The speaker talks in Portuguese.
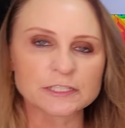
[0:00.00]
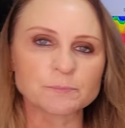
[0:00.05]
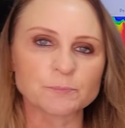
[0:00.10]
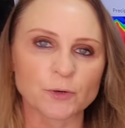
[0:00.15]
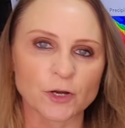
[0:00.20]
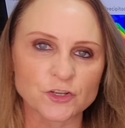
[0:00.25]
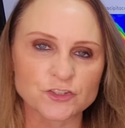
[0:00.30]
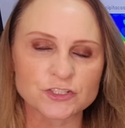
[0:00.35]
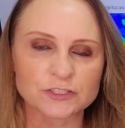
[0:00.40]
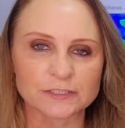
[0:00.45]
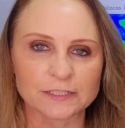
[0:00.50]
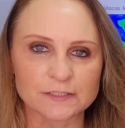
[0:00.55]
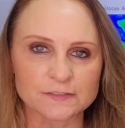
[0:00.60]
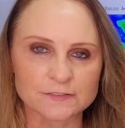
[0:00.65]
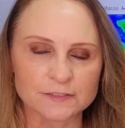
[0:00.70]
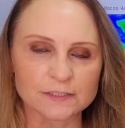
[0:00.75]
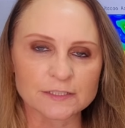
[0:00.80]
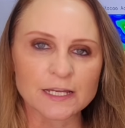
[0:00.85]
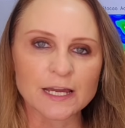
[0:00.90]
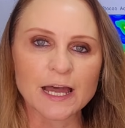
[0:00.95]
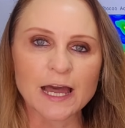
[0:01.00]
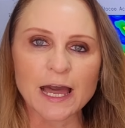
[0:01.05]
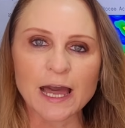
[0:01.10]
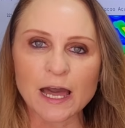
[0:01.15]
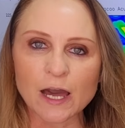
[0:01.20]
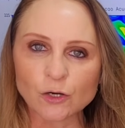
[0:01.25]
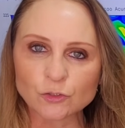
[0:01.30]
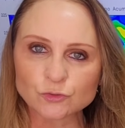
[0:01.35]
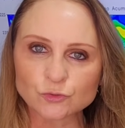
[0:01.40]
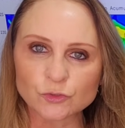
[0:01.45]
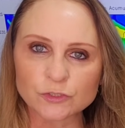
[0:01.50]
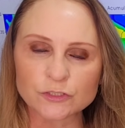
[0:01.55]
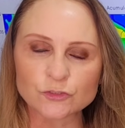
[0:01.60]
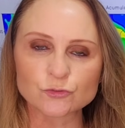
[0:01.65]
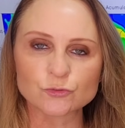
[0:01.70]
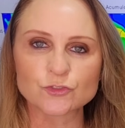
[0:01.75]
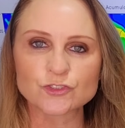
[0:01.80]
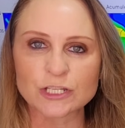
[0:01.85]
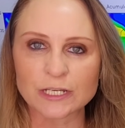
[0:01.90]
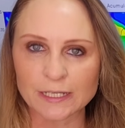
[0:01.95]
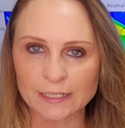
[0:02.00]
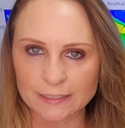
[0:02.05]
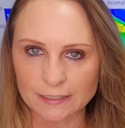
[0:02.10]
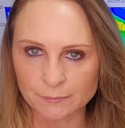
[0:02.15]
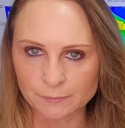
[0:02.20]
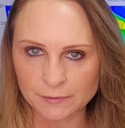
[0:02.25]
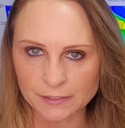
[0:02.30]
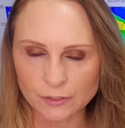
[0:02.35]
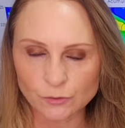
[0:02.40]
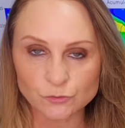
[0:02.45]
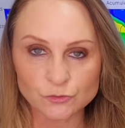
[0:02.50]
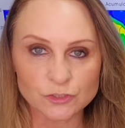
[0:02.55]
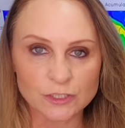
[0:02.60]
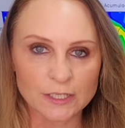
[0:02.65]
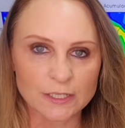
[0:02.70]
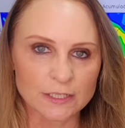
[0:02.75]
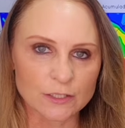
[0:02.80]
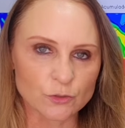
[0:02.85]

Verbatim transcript: que pode trazer alto risco de alagamentos.